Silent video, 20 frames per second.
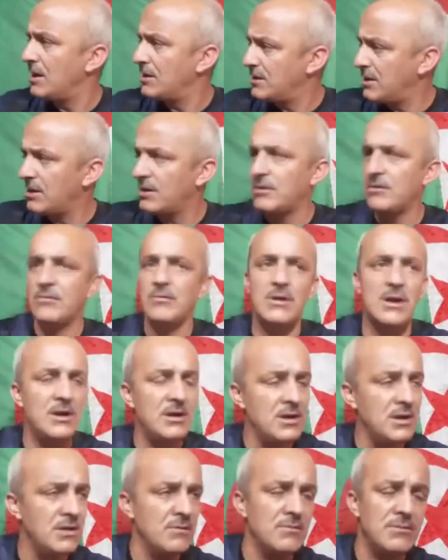هدر
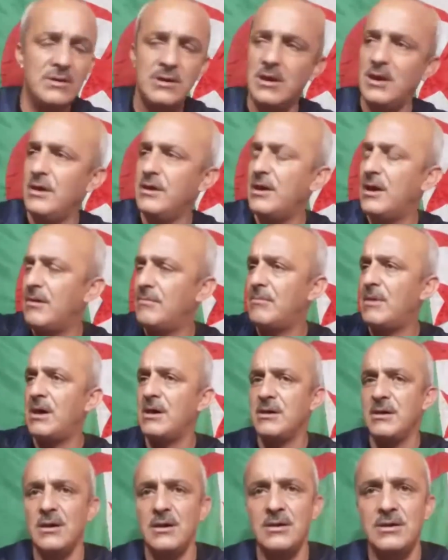وقال يا ودي حنا
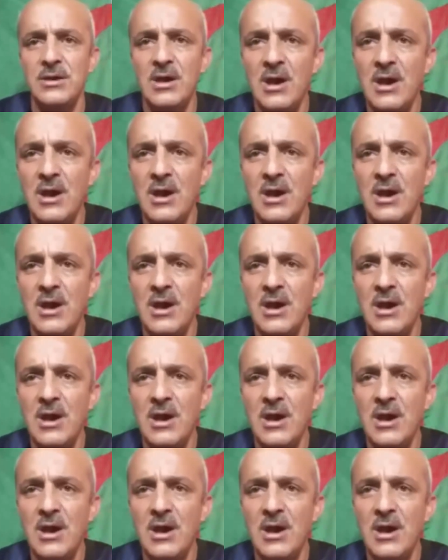ماناش